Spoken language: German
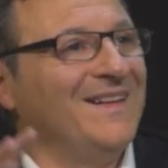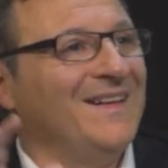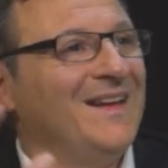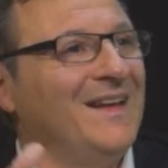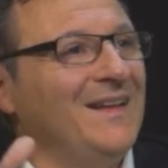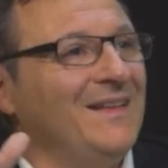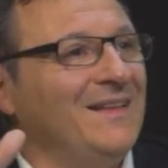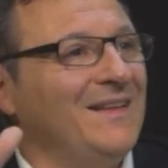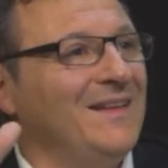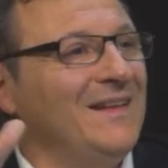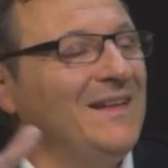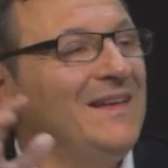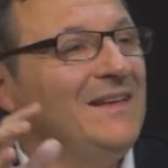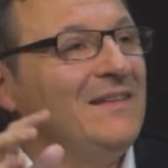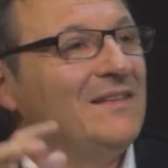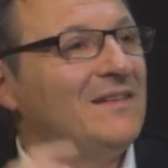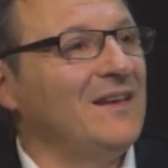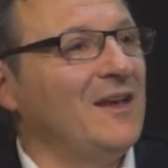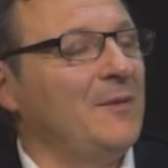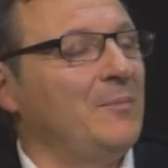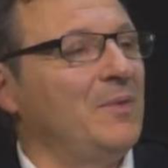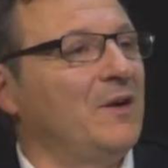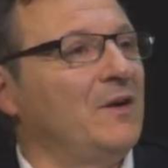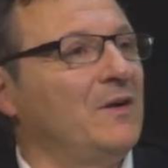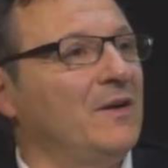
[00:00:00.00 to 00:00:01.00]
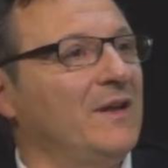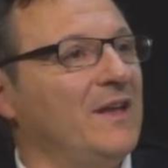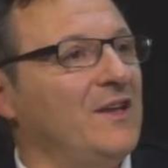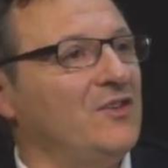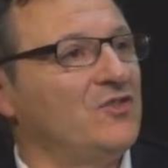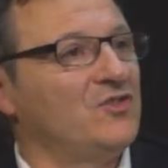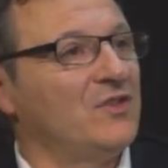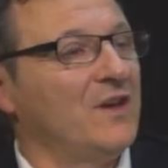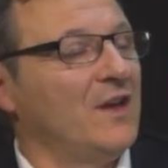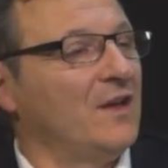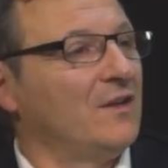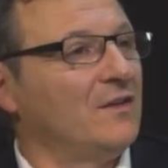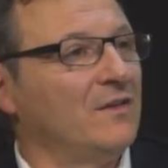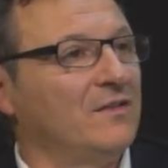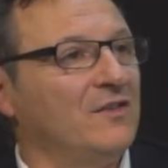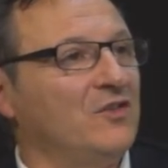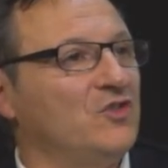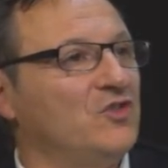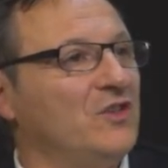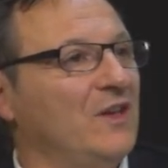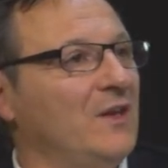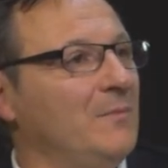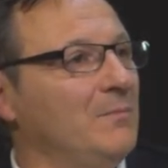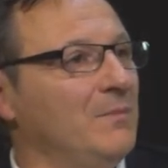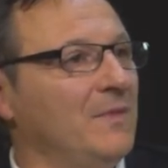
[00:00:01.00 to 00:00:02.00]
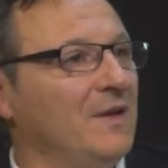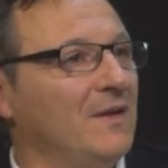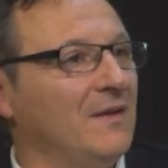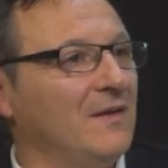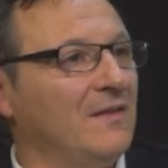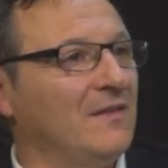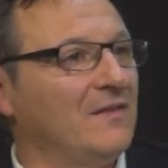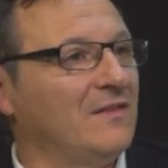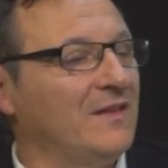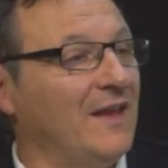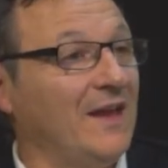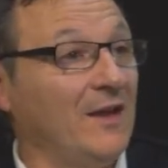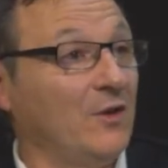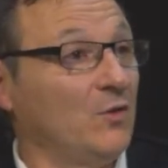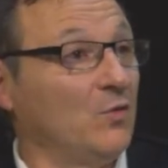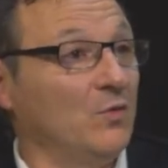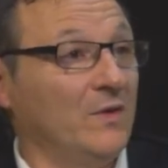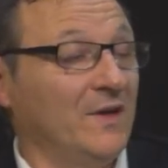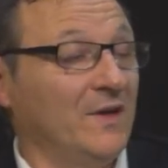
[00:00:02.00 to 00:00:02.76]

nicht einsehbar ist, das ist immer sehr